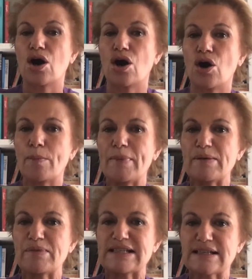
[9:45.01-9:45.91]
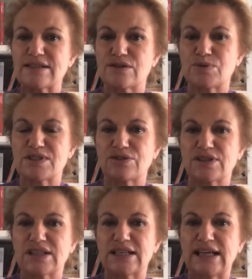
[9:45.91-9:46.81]
En mai
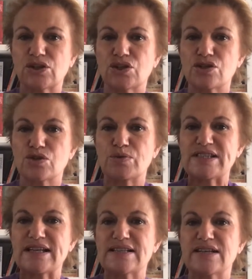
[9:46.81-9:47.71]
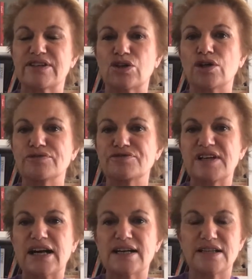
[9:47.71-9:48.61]
1774, Louis XVI avait
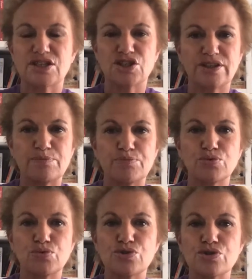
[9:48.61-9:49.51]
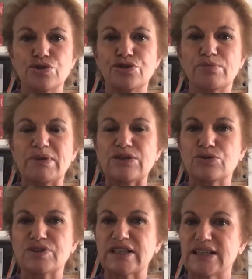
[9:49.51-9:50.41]
offert à sa jeune épouse le domaine de
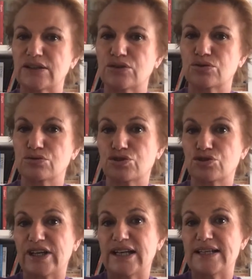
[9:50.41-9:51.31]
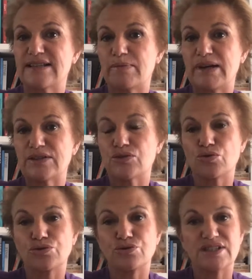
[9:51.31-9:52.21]
Trianon, sans qu'Élisabeth, du
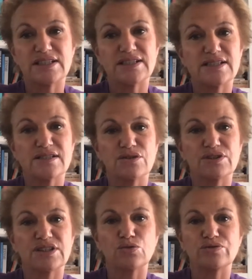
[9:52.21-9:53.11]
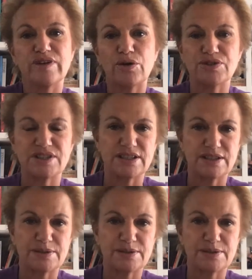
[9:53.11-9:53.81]
haut de ses dix ans, n'y trouve à redire.